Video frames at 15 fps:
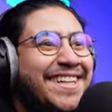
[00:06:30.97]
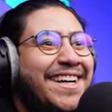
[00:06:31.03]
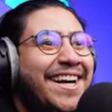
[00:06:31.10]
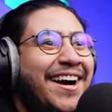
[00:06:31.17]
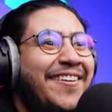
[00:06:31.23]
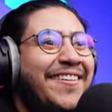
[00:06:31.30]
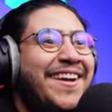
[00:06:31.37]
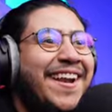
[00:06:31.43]

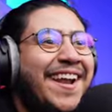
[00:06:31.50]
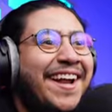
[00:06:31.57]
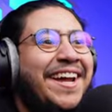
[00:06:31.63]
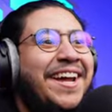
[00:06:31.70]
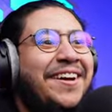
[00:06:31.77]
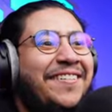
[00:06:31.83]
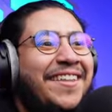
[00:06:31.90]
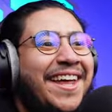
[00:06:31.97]
اخوينا
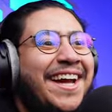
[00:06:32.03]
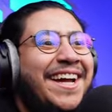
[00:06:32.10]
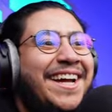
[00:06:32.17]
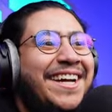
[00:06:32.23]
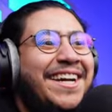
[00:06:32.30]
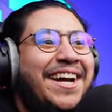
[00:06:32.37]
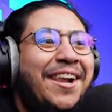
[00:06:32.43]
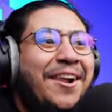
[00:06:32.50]
رهيب ذا يا
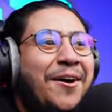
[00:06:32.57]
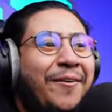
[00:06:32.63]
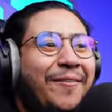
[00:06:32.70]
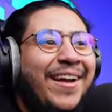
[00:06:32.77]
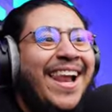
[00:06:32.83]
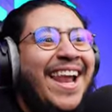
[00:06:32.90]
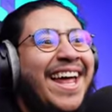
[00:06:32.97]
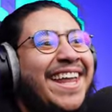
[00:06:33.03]
عيال،
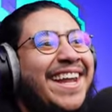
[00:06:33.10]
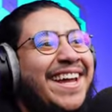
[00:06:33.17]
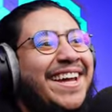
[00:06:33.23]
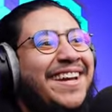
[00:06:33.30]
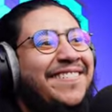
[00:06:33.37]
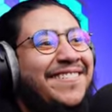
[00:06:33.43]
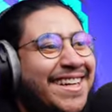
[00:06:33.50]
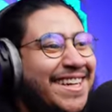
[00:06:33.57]
والله
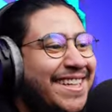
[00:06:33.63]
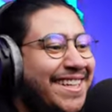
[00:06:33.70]
رهيب.